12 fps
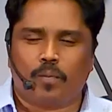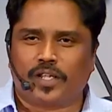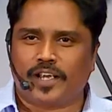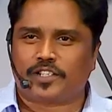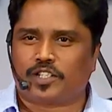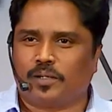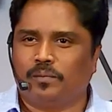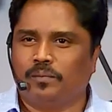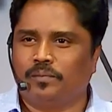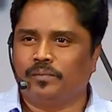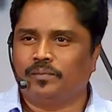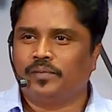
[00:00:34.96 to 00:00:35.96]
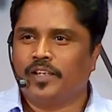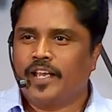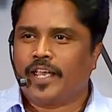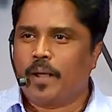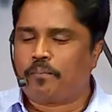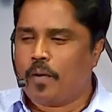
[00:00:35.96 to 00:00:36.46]
உபதேசம்
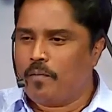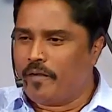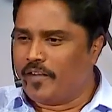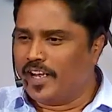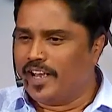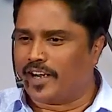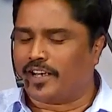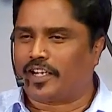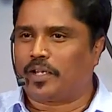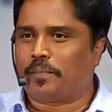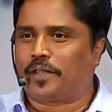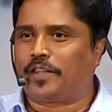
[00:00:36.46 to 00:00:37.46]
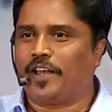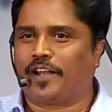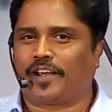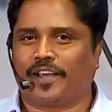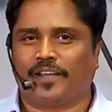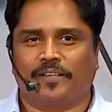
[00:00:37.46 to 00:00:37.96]
எப்பவுமே வெளியே நடக்கிறத பற்றி
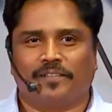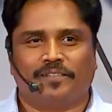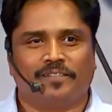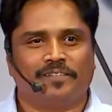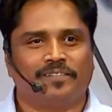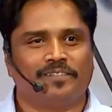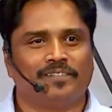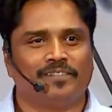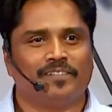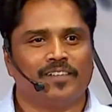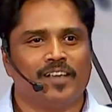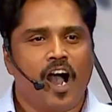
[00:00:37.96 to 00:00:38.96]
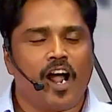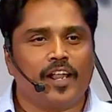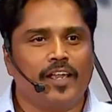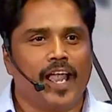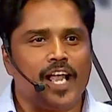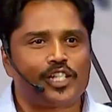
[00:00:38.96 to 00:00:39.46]
இருக்கு
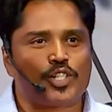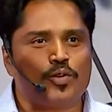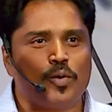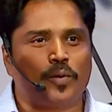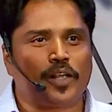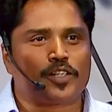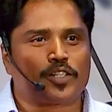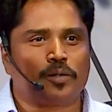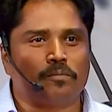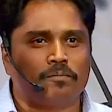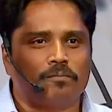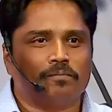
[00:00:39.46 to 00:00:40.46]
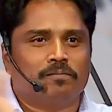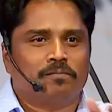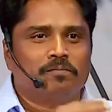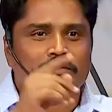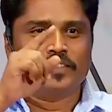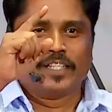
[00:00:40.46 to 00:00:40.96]
ஆனால் இயேசுவின் உபதேசம்
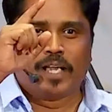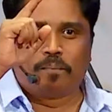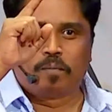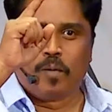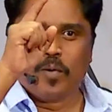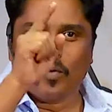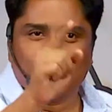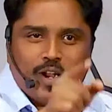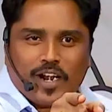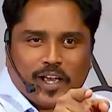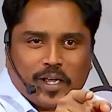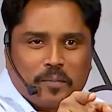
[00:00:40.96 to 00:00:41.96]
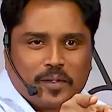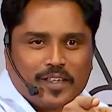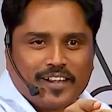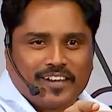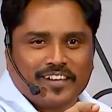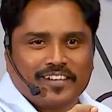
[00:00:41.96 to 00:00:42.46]
எப்பவுமே உள்ள நடக்கிற பற்றி
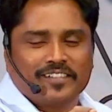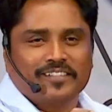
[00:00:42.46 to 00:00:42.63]
இருக்கு